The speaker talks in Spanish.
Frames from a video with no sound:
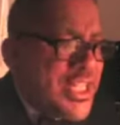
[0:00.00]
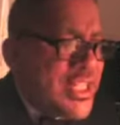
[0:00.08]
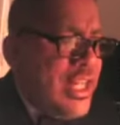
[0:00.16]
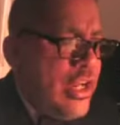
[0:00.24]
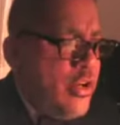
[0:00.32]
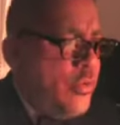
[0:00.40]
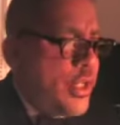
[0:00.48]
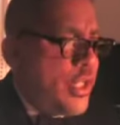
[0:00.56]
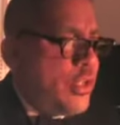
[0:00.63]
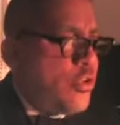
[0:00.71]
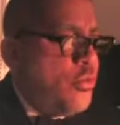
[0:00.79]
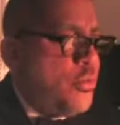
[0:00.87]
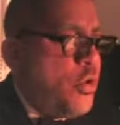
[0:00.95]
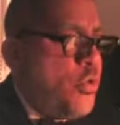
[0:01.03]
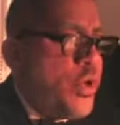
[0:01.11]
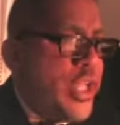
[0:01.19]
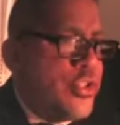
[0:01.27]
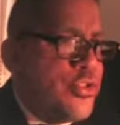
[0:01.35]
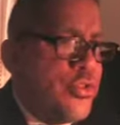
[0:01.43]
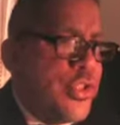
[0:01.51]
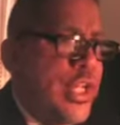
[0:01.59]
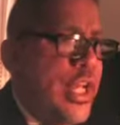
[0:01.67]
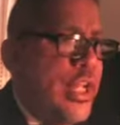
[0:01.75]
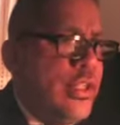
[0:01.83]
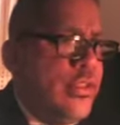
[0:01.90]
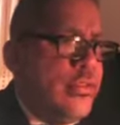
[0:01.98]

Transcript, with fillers: la obra como un hecho real.